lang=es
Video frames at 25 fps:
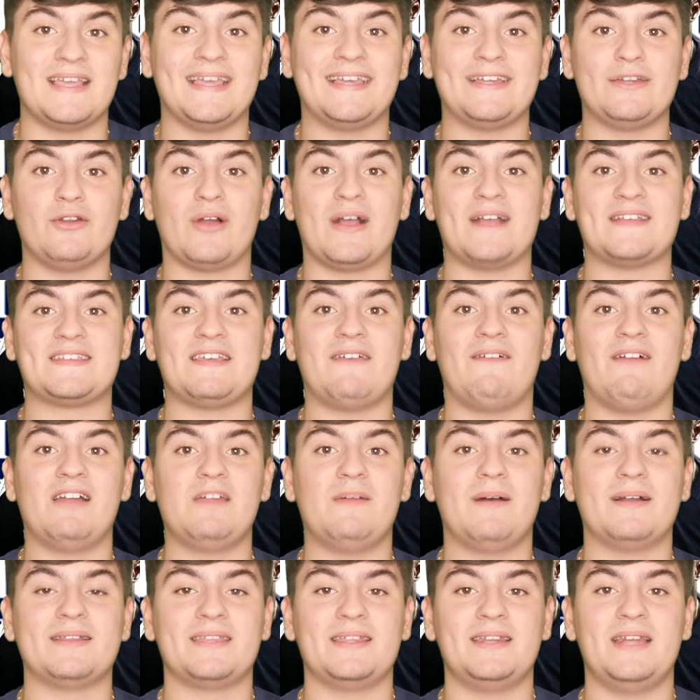Ahí creo que Sabali
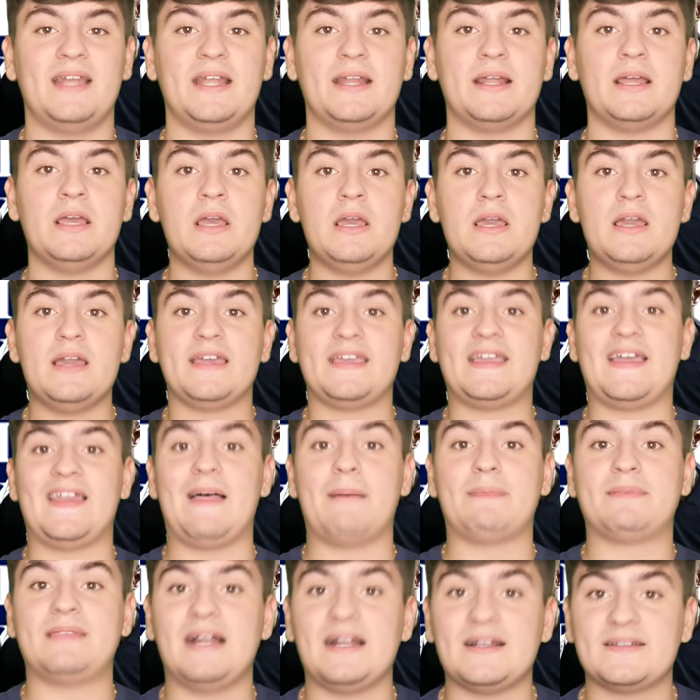va a tener que
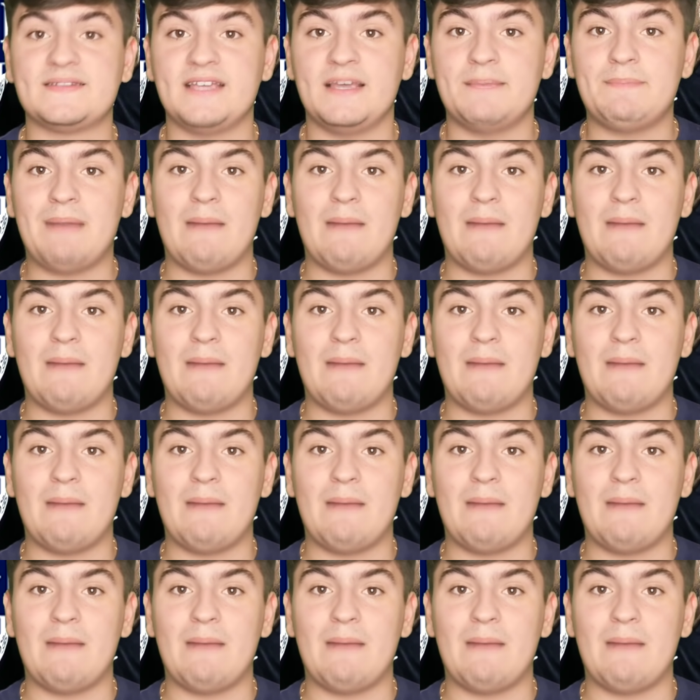adaptarse.